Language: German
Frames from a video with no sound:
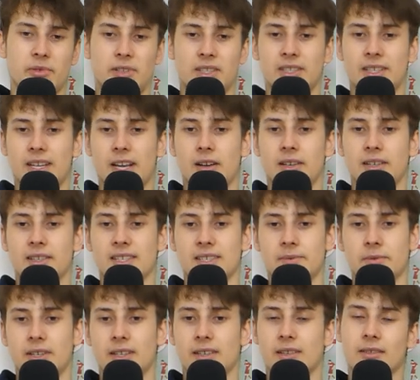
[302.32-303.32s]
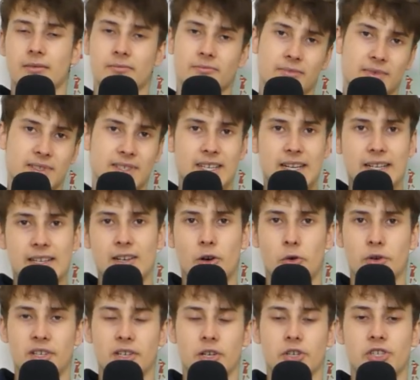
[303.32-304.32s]
bin ich ehrlich. Deswegen sehe ich den
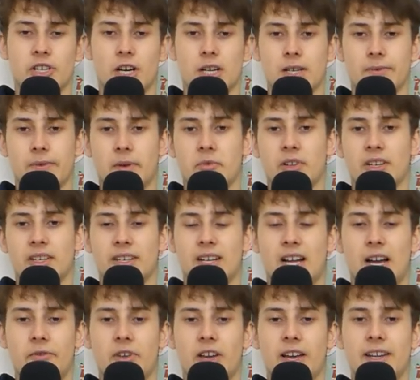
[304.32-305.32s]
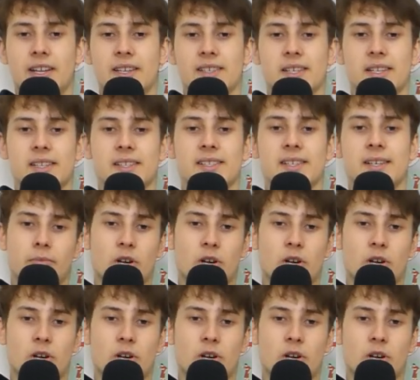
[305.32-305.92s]
auch nicht in der Startelf, habe da die Davi reingesetzt.